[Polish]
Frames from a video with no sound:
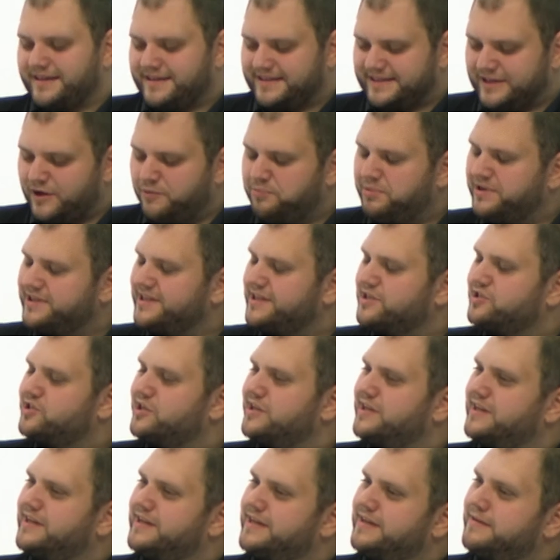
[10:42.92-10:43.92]
Stał Pan na
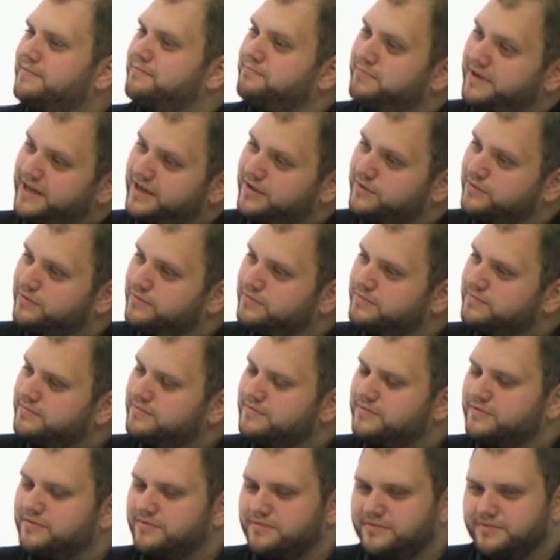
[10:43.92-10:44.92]
czele Pernu.
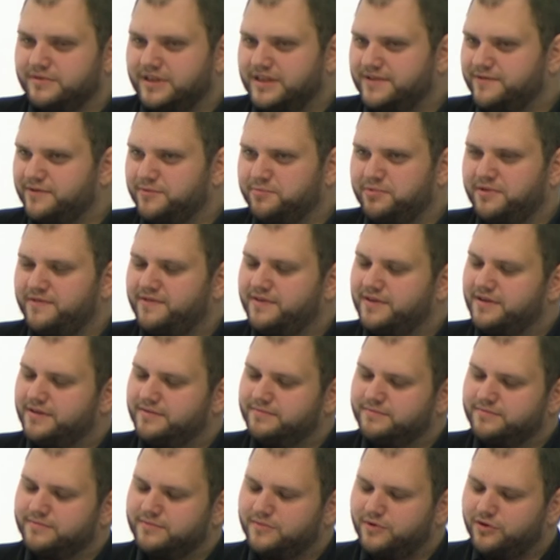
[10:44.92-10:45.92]
To niewątpliwie
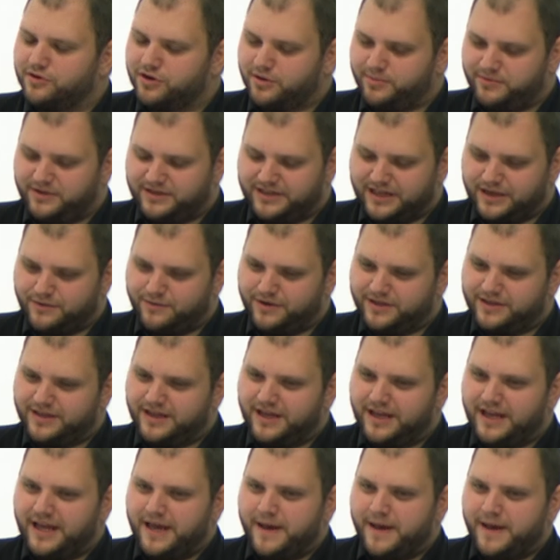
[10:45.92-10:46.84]
ogromny zakład.